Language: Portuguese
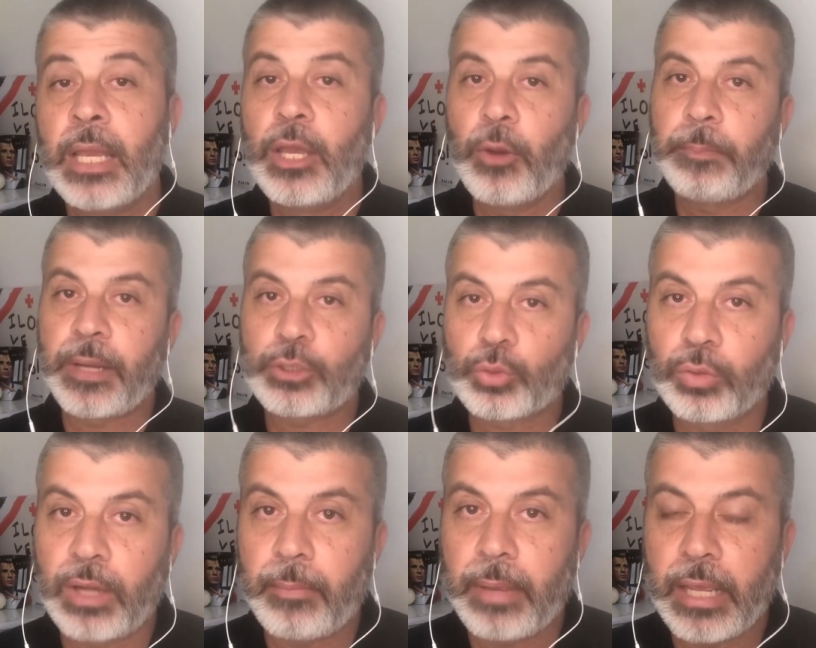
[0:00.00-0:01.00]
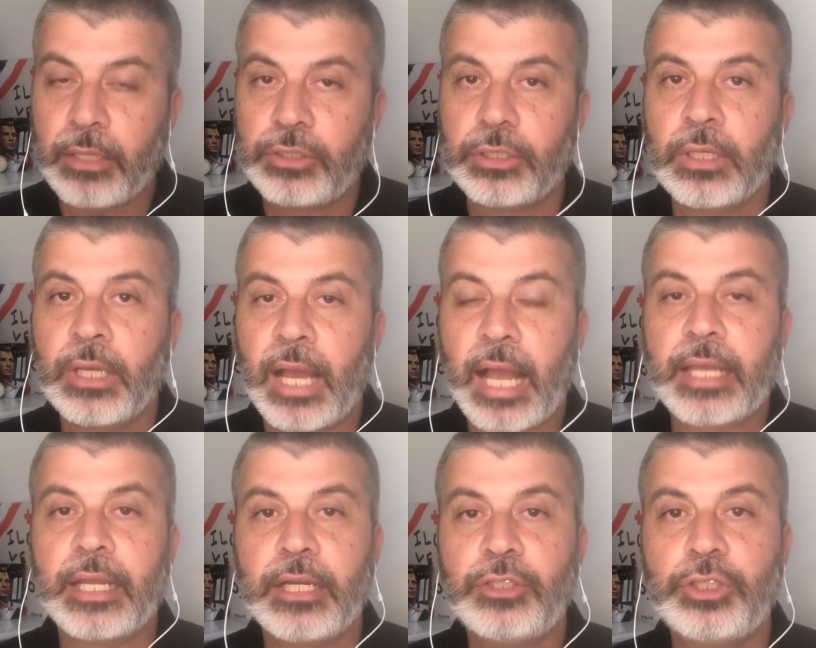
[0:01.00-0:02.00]
Eu, particularmente,
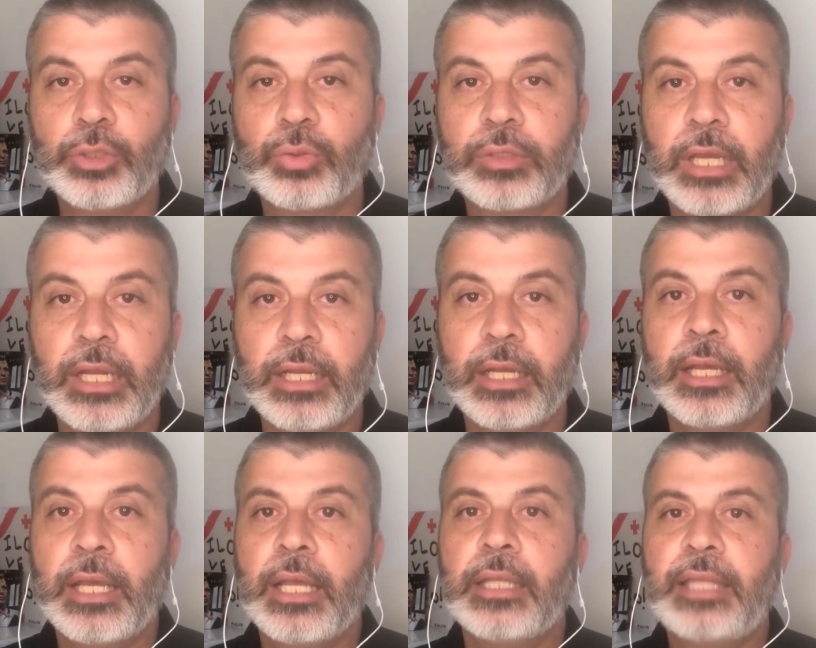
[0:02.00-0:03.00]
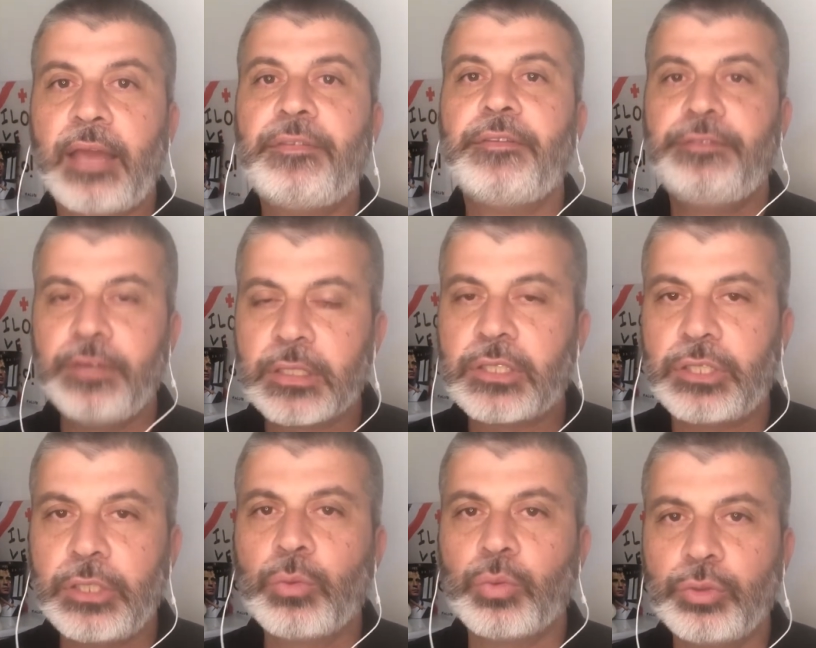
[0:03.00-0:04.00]
acredito que ele deve vir
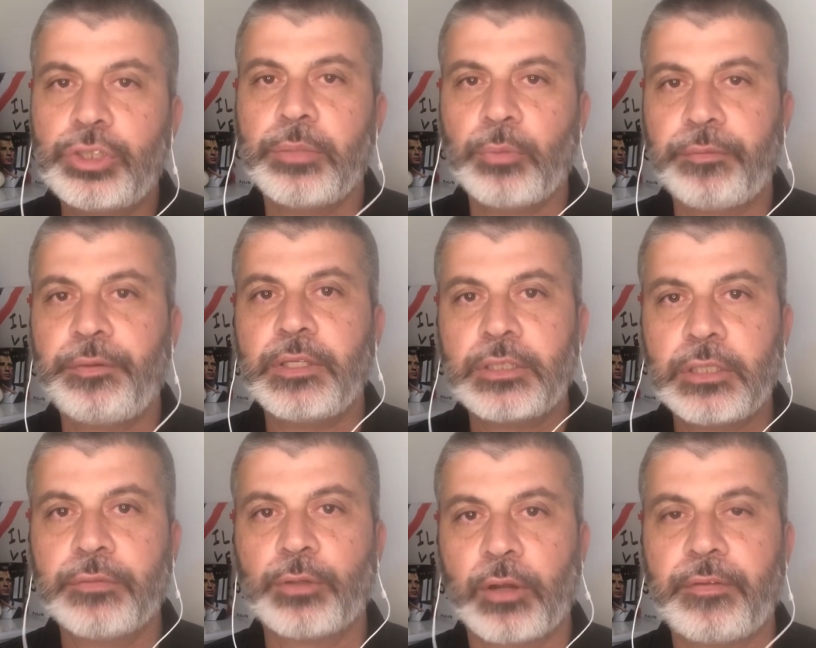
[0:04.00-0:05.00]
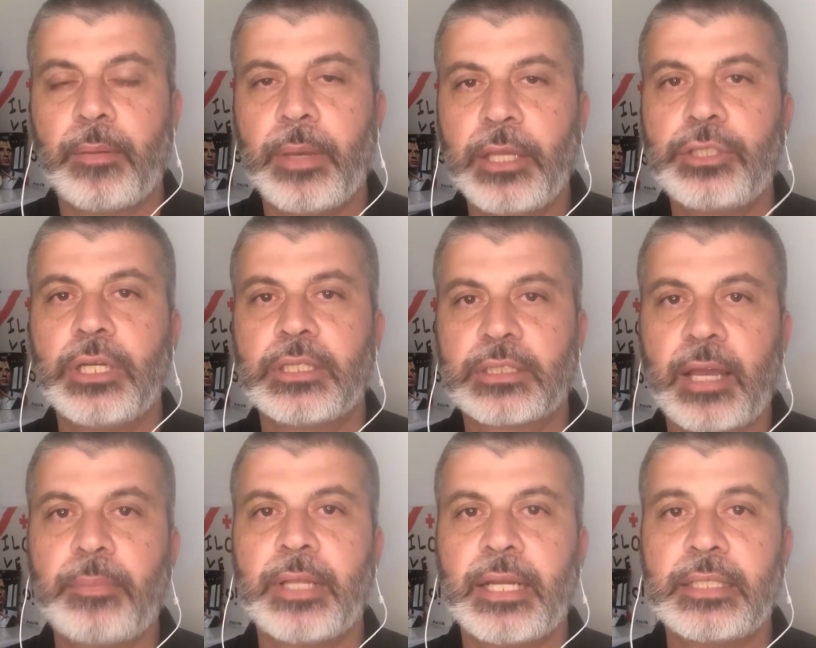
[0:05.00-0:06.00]
sim com um time ofensivo novamente. Ele
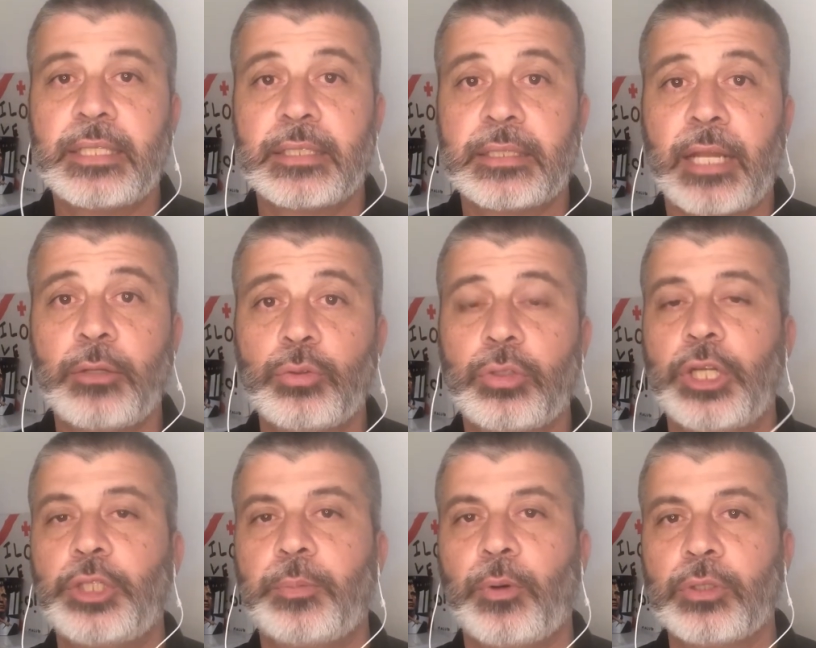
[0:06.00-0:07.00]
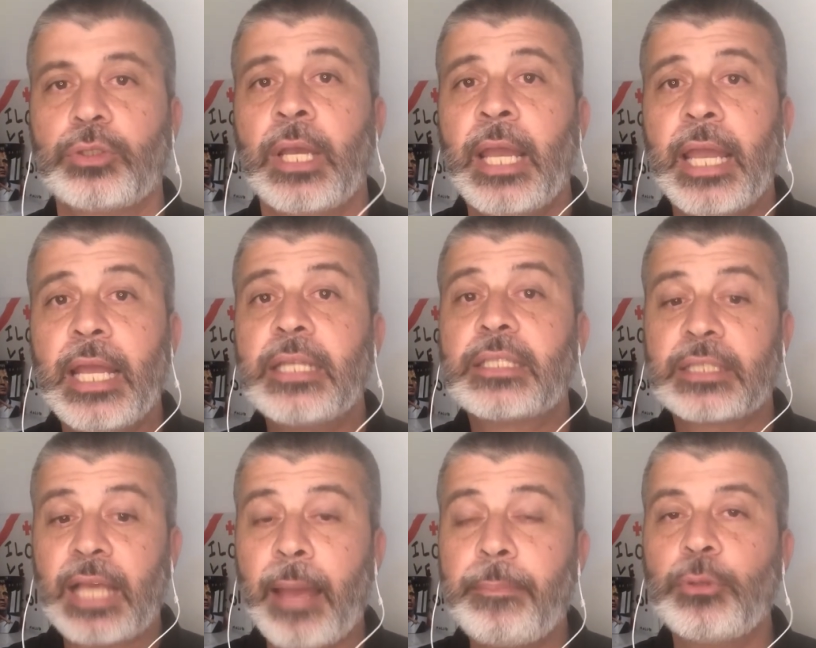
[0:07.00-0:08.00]
sabe da necessidade de três pontos, ele
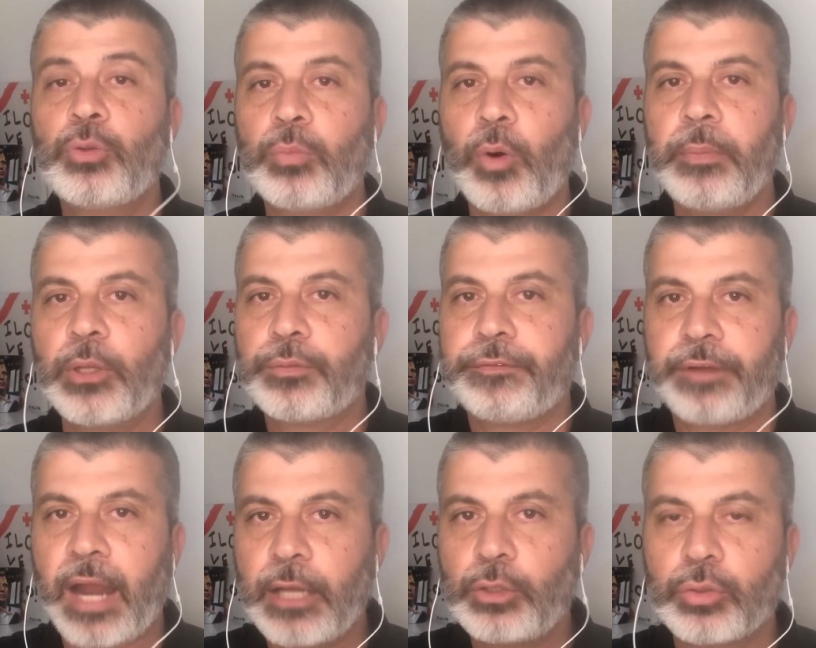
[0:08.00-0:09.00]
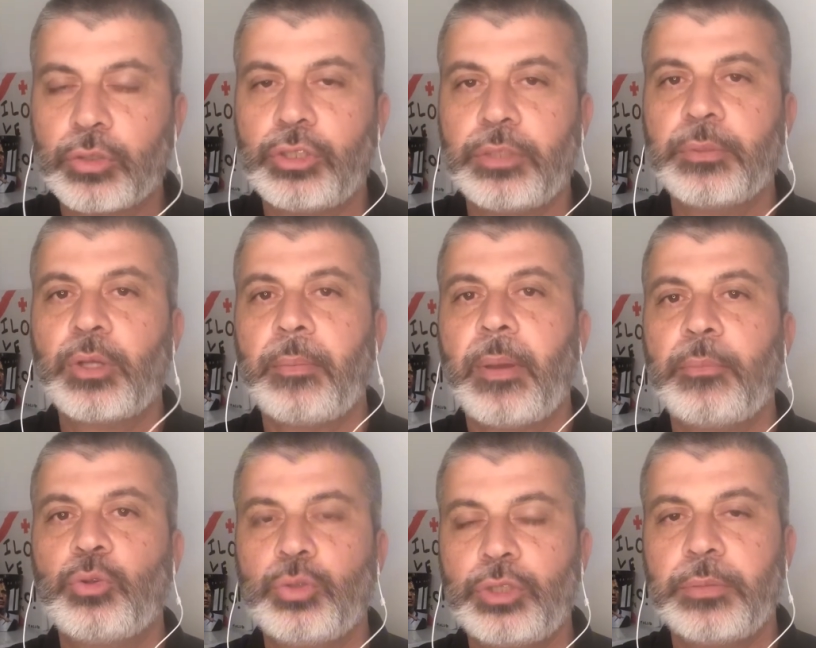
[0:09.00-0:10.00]
sabe do momento frágil que o time do,
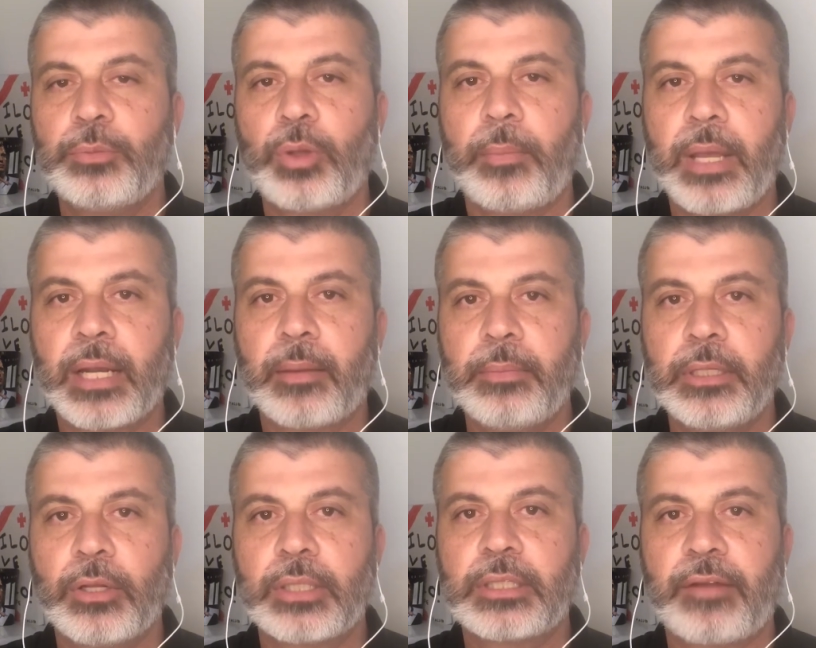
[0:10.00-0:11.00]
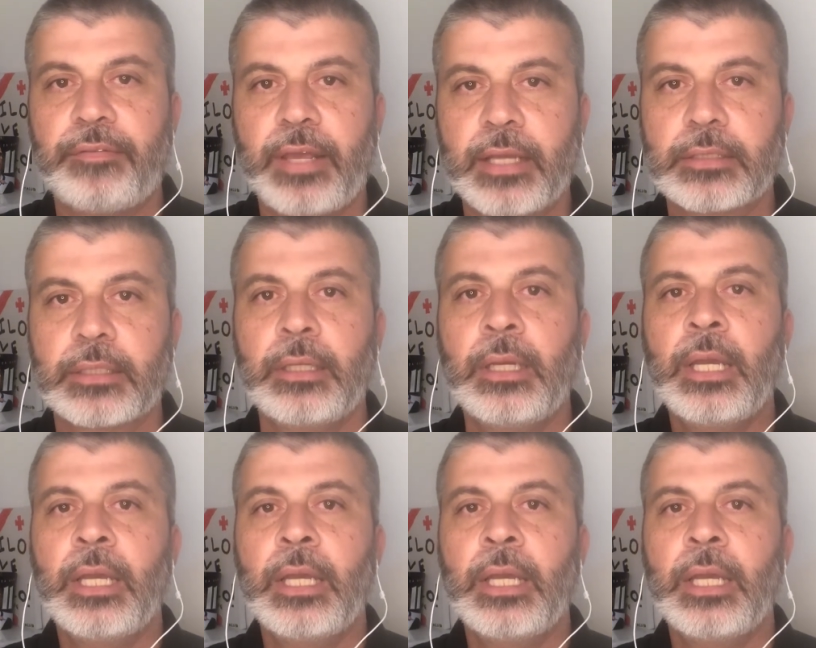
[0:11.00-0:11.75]
do time do América Mineiro atravessa.